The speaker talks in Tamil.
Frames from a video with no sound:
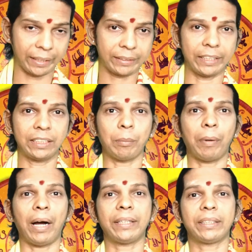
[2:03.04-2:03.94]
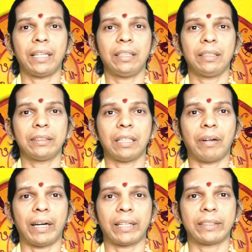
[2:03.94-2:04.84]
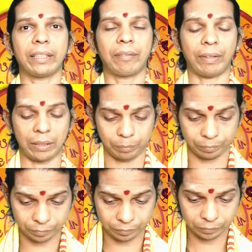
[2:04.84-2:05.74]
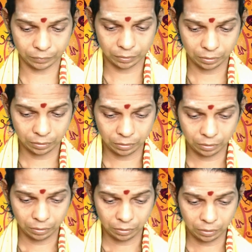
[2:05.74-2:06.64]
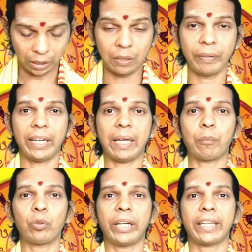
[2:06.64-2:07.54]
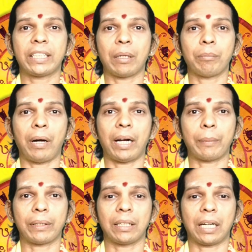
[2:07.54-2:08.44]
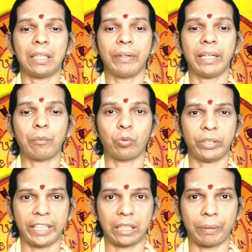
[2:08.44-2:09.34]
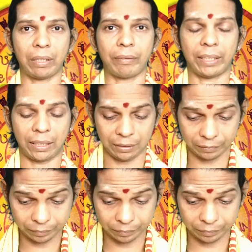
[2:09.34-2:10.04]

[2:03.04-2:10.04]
செய்யும் ஆற்றல் இந்த வாரத்திலே வரும் கல்வியிலே முன்னேற்றம் மாணவர்கள் கல்வியிலே முன்னேற்றம் அடைவார்கள்